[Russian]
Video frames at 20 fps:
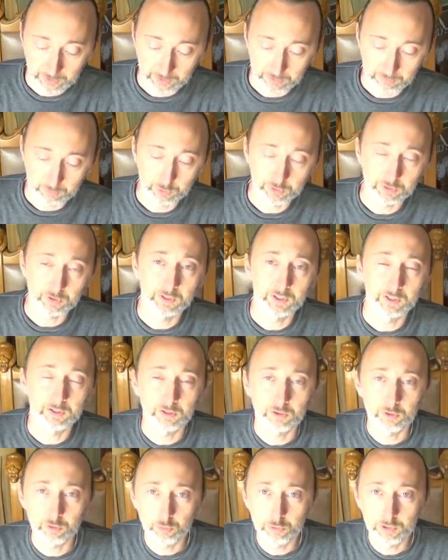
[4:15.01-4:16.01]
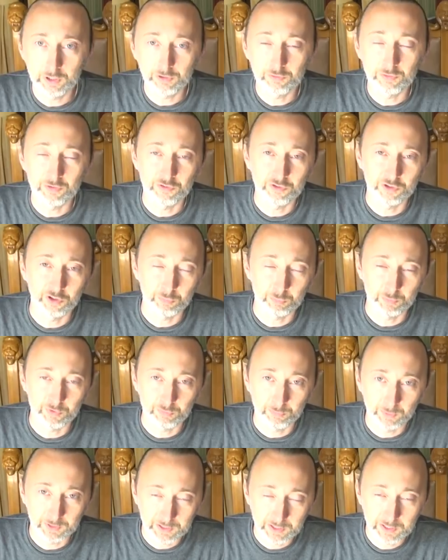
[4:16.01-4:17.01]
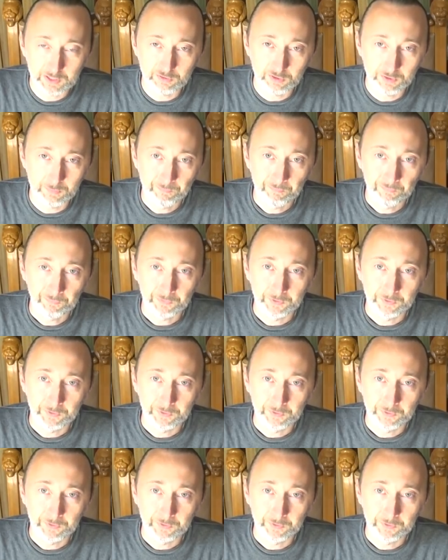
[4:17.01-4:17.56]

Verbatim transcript: Вот этот ролик вы сейчас посмотрите.